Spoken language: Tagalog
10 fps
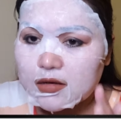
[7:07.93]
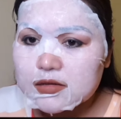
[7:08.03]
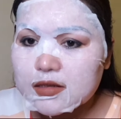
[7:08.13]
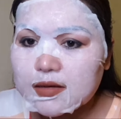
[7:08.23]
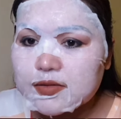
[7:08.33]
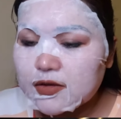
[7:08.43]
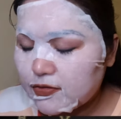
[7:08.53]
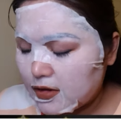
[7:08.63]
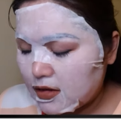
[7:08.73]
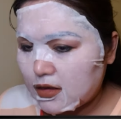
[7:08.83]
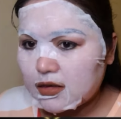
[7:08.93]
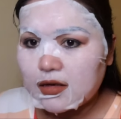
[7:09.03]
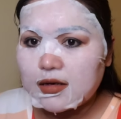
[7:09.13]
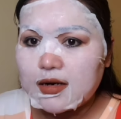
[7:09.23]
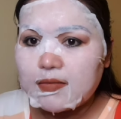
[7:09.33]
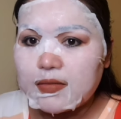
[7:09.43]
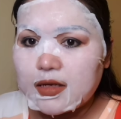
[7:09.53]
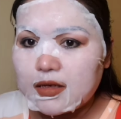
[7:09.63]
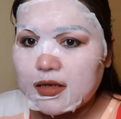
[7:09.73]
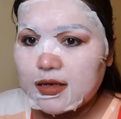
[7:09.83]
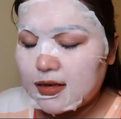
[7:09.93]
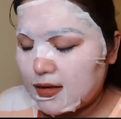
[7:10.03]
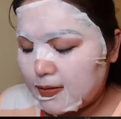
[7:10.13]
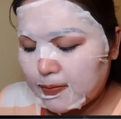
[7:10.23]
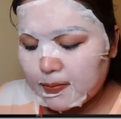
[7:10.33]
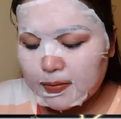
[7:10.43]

Ang sakap sa feeling. Ang lamig niya.